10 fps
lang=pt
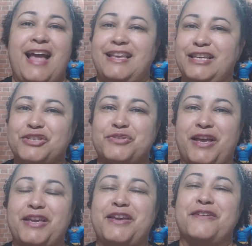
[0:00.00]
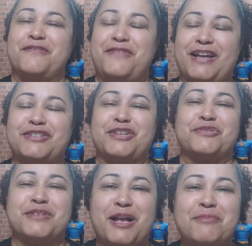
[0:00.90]
Isso aí vai te
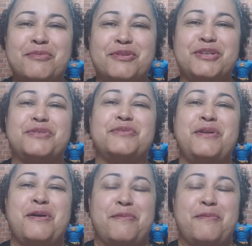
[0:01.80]
ajudar muito